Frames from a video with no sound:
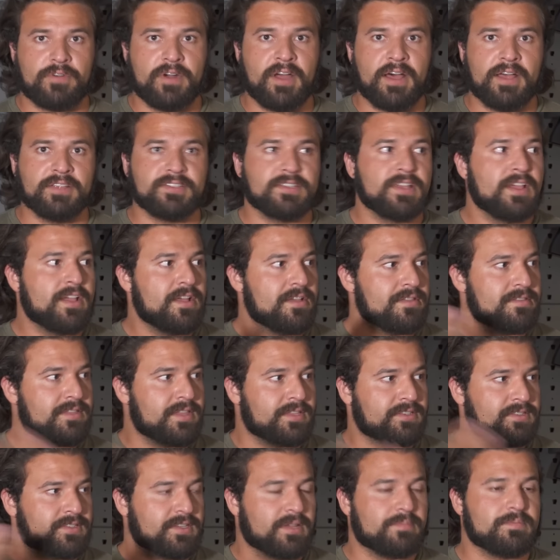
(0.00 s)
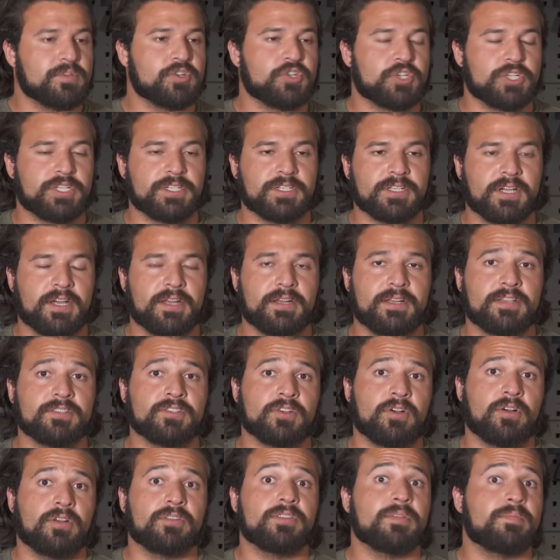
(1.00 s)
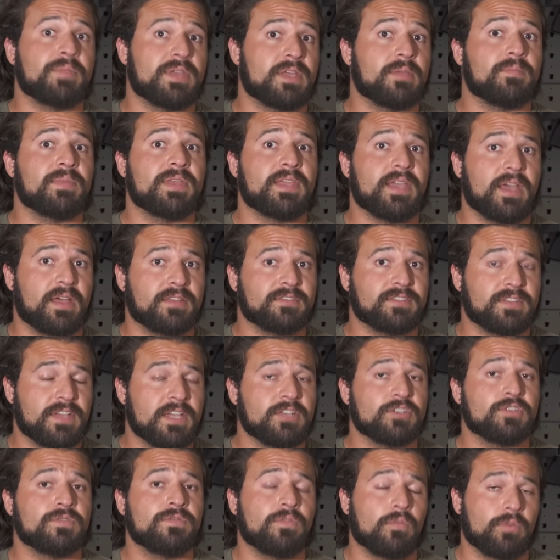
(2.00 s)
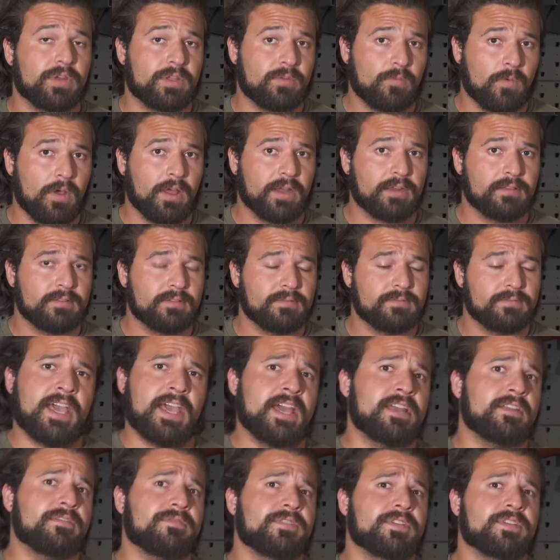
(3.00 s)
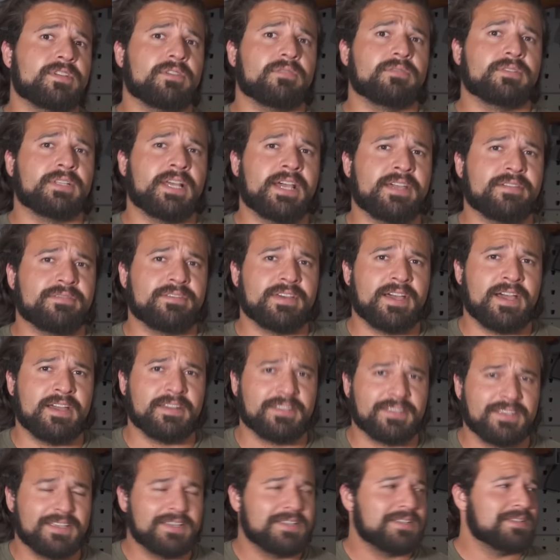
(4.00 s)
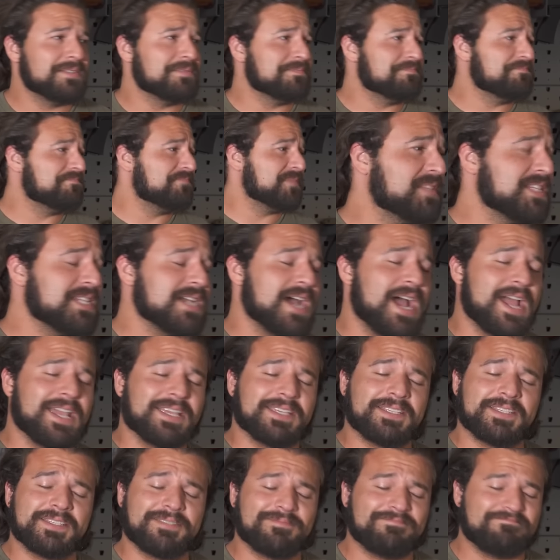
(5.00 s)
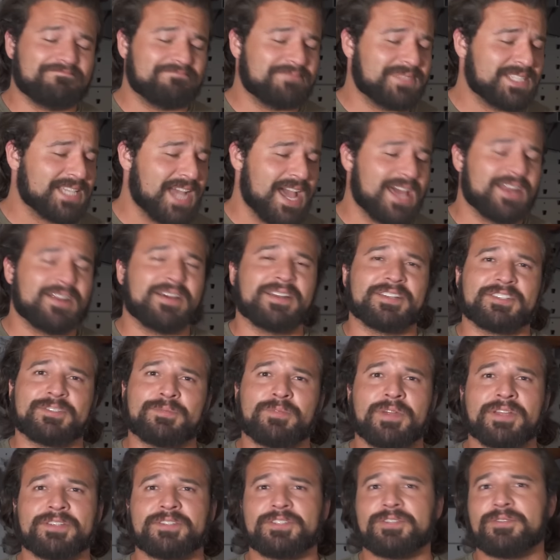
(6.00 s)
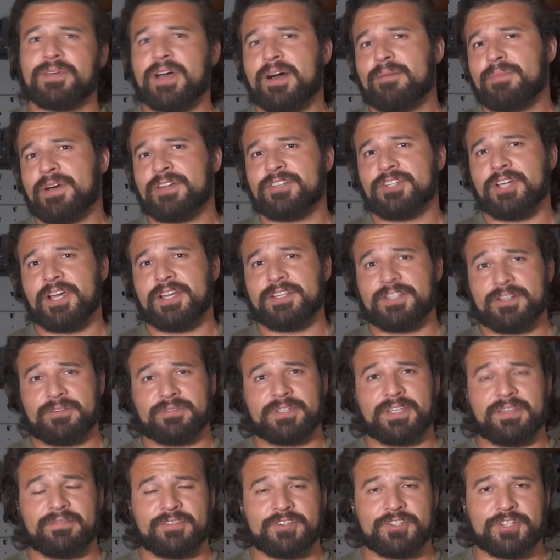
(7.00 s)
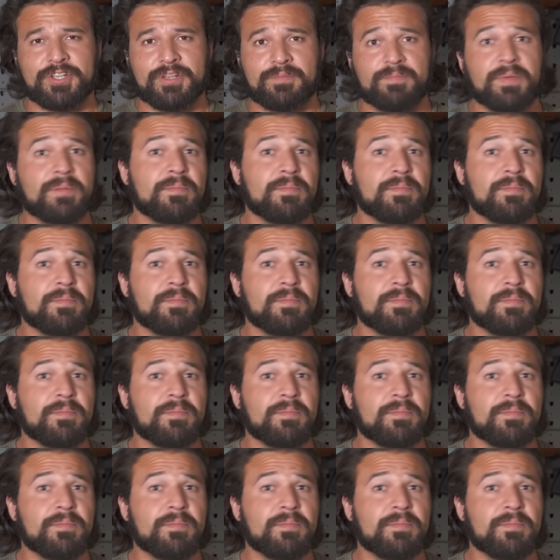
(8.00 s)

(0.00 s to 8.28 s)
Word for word: Поэтому для нас это оружие называется PPSH-41. И если вам это не нравится, не могу передать вам, насколько мне нет до этого дела.